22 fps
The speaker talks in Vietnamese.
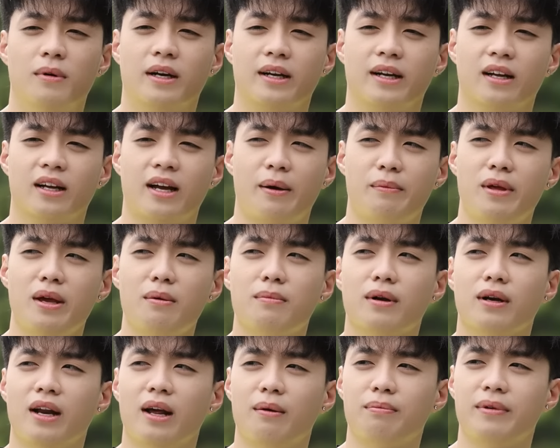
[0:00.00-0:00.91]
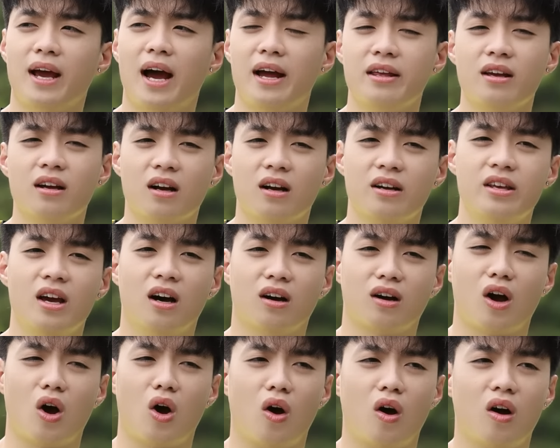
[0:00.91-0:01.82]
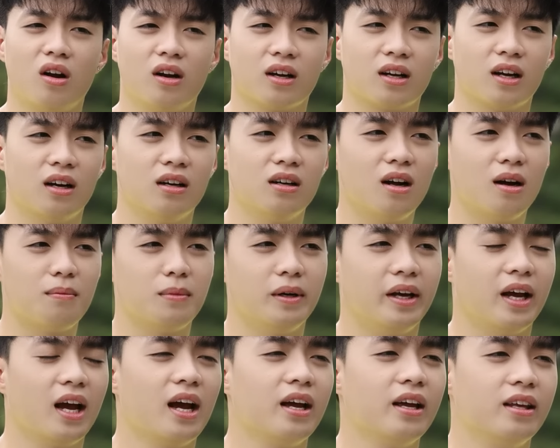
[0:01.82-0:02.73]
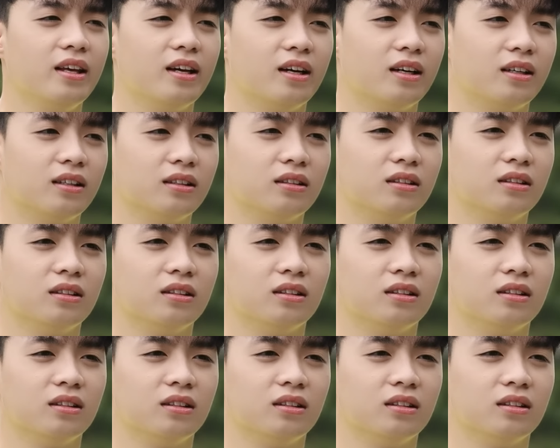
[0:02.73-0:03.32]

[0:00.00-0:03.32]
Mình cảm giác mình đẹp trai nhất ở giờ ngọ là cỡ mười hai giờ.